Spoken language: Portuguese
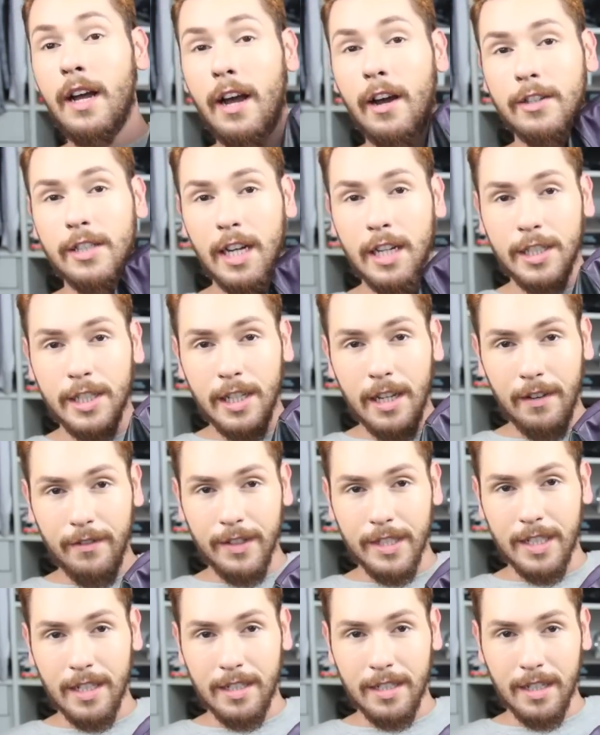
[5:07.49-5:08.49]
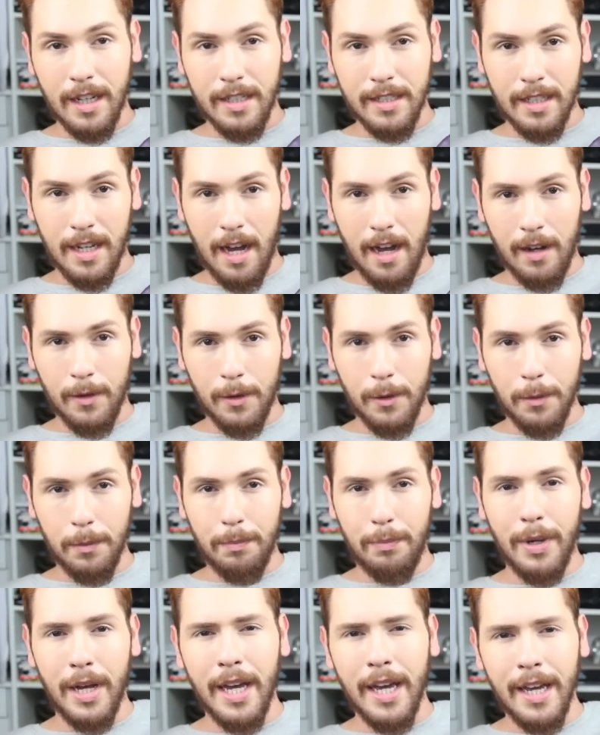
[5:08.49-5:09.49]
Eu já tinha visto esse casaco
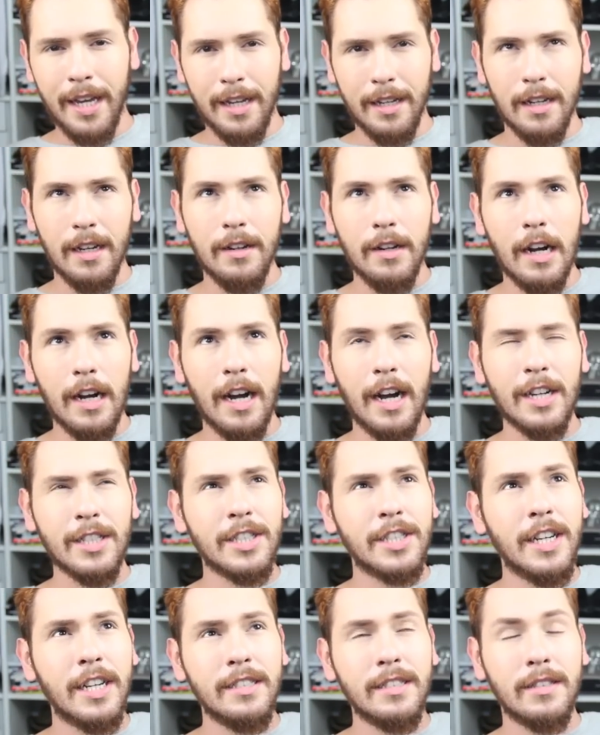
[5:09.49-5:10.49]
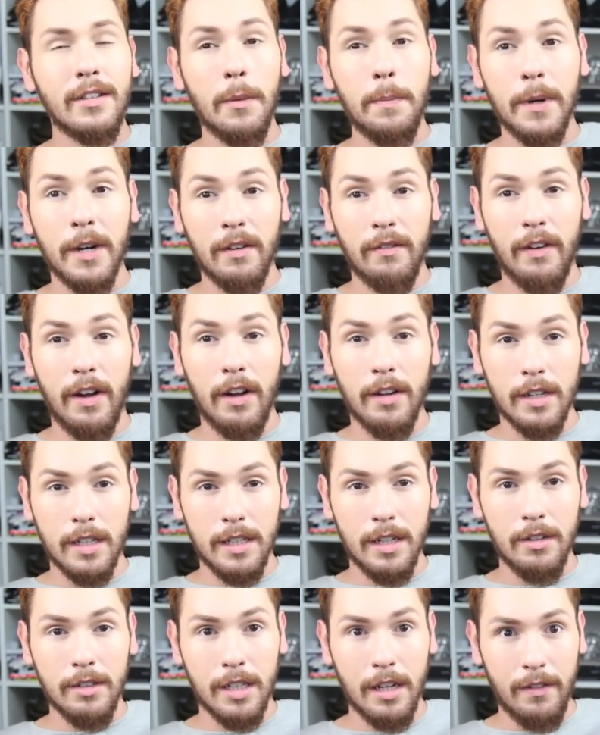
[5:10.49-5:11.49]
bem. Acho que antes de ir pra Nova York
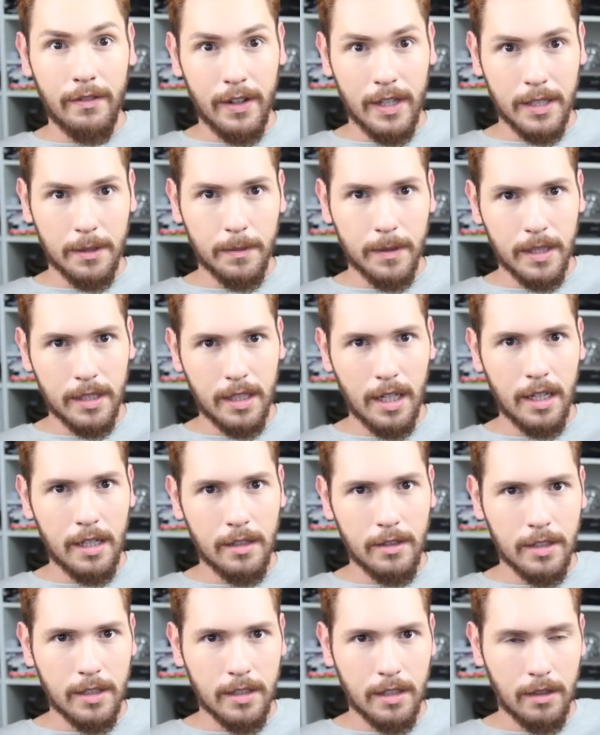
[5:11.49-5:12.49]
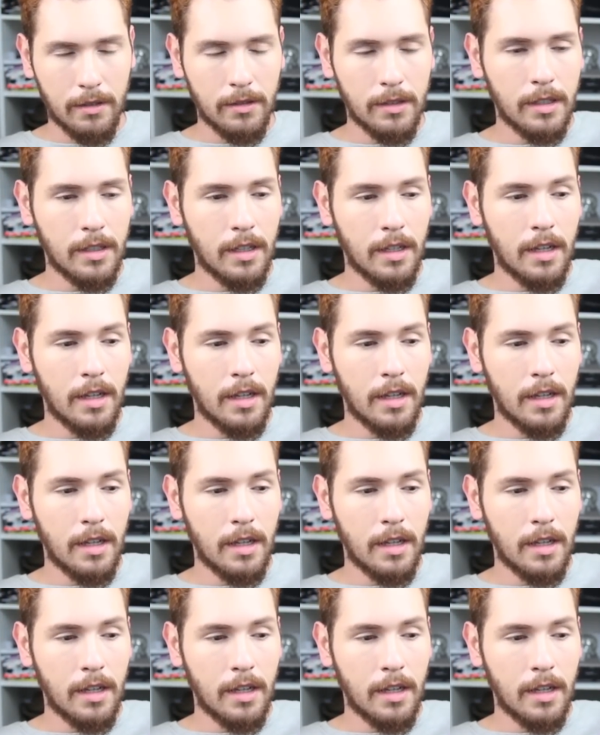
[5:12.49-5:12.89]
da outra vez, pra vocês terem noção.